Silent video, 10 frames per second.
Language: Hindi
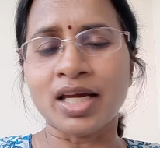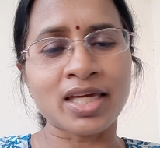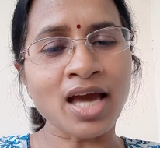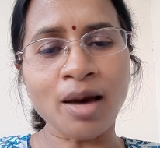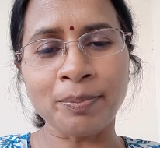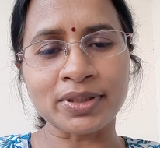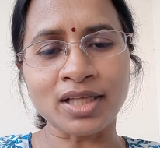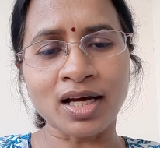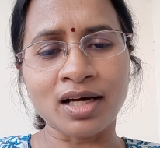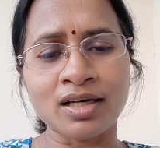क्या
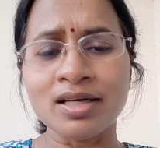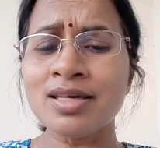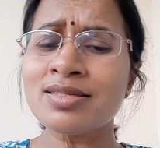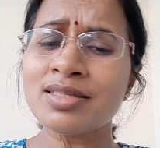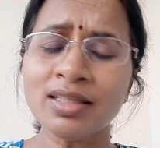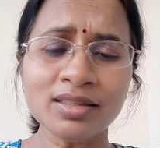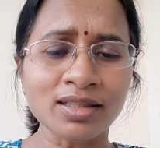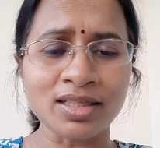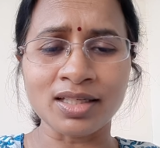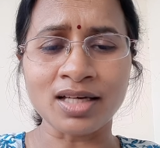पता इस
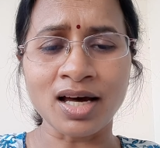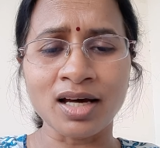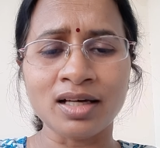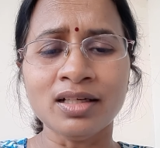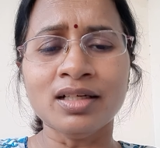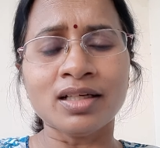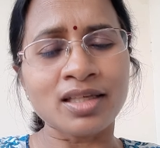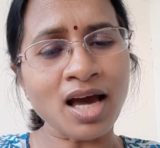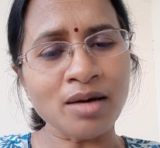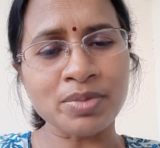जिंदगी का
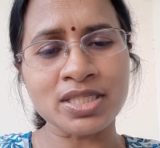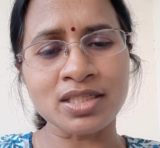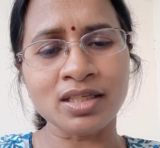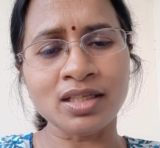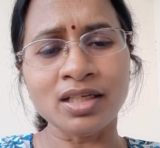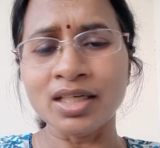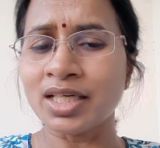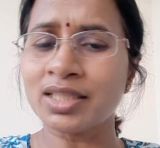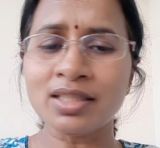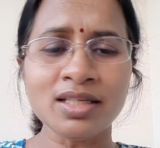क्या बची
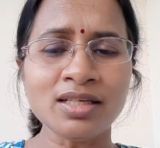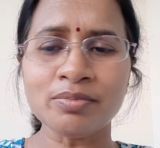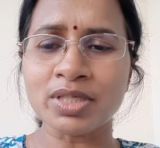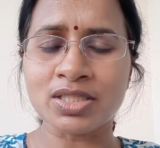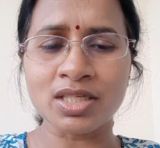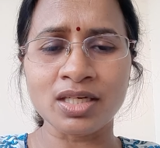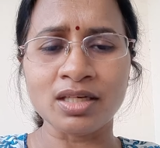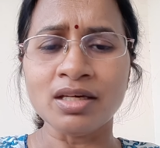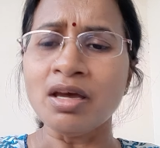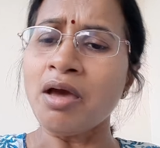कितनी बची
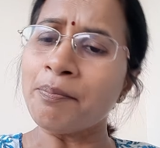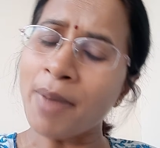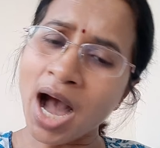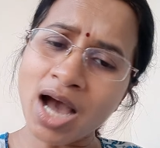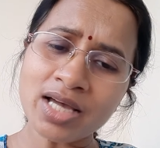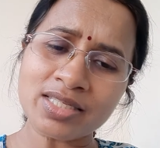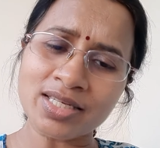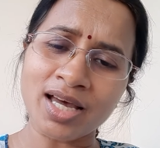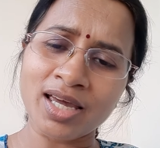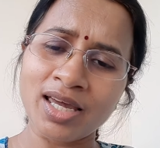भाग
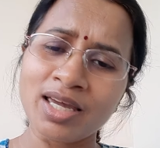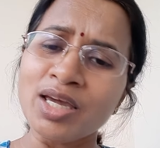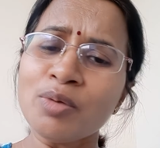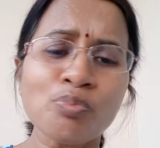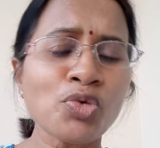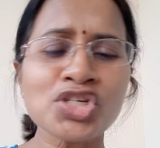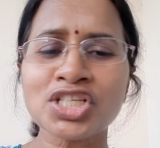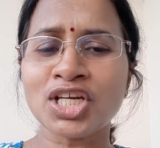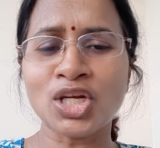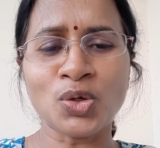जाए
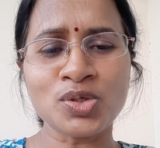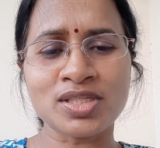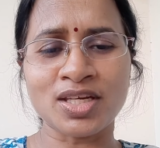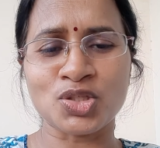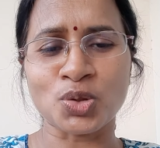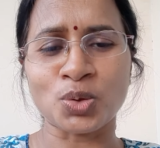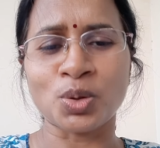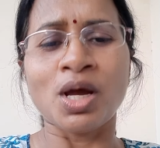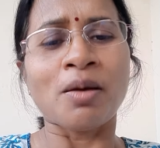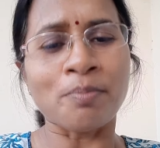मुश्किलों से जो
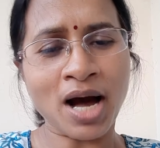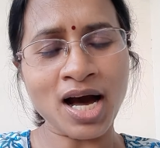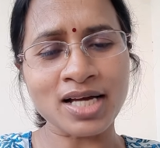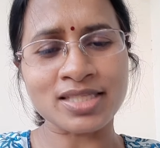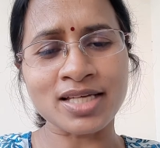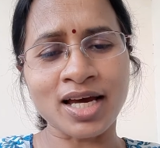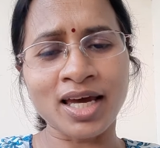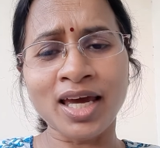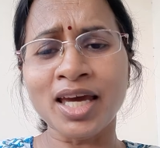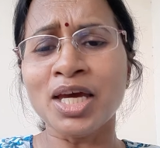भाग
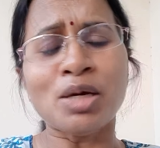जाए